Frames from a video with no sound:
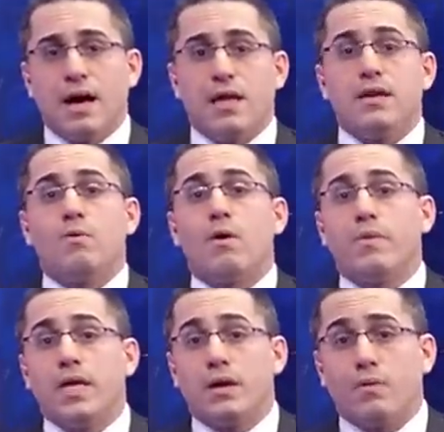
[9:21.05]

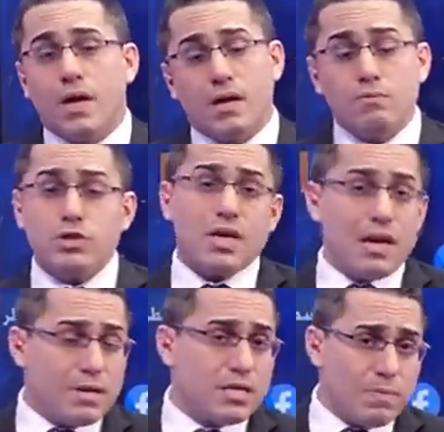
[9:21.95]
النووية
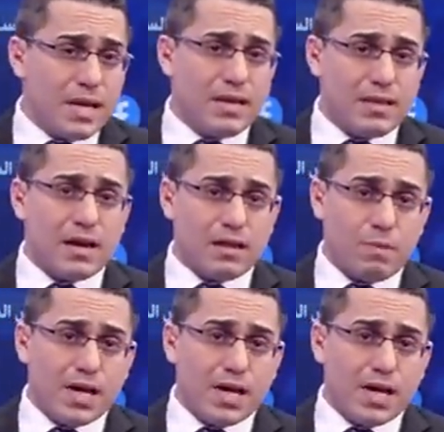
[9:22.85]
والمشكلة بالنسبة لإدارة